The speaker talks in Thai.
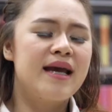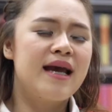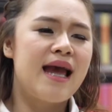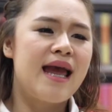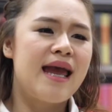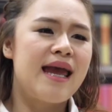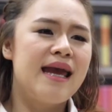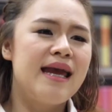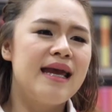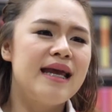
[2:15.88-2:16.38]
ยังไง
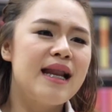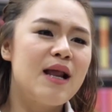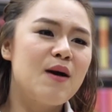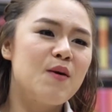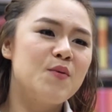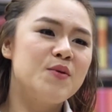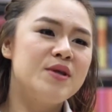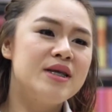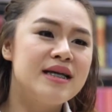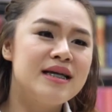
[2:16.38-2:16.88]
ให้เรา
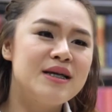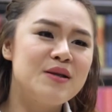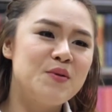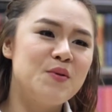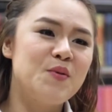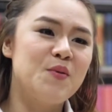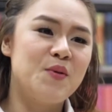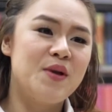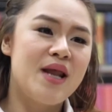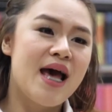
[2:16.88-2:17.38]
ยืน
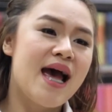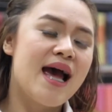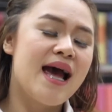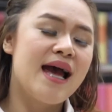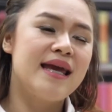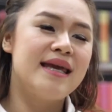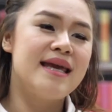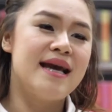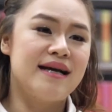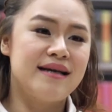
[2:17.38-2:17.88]
อยู่ได้
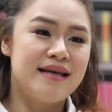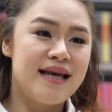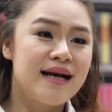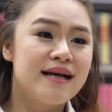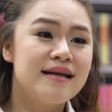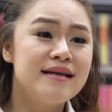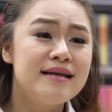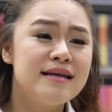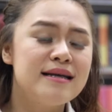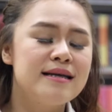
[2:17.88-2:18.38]
อย่าง
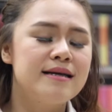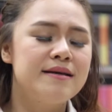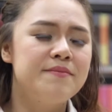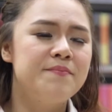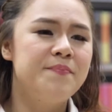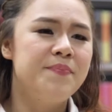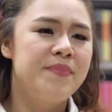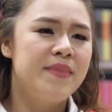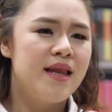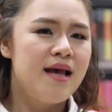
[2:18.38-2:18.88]
ยั่งยืน
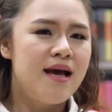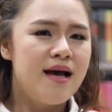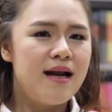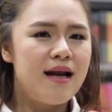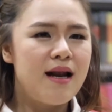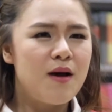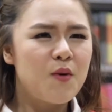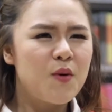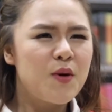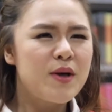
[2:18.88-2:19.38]

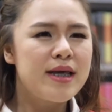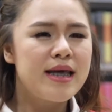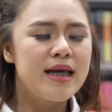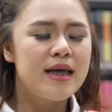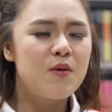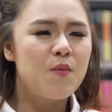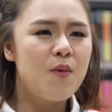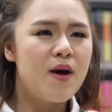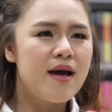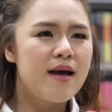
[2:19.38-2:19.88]
เราก็
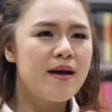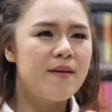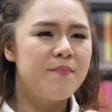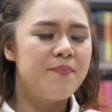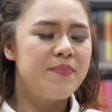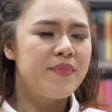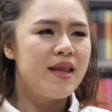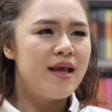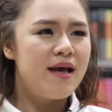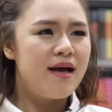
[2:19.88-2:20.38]
คิดว่า
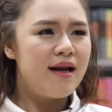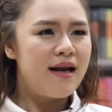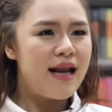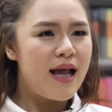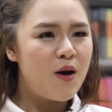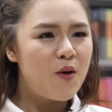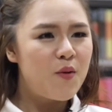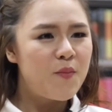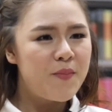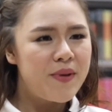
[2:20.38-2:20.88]

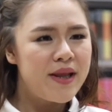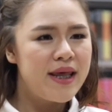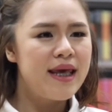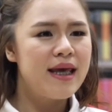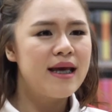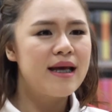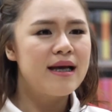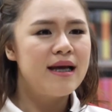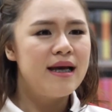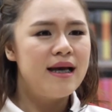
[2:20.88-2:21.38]
เราพลิ
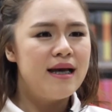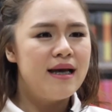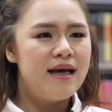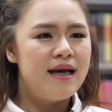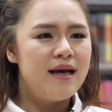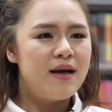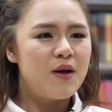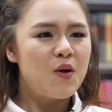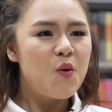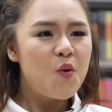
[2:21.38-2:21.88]
ก
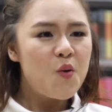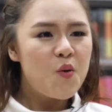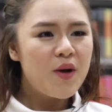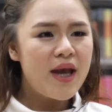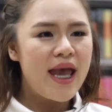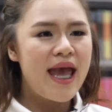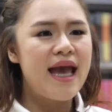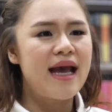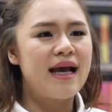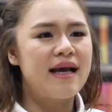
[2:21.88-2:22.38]
คู่
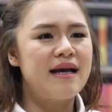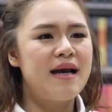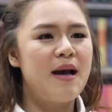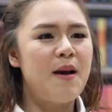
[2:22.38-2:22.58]
แข่ง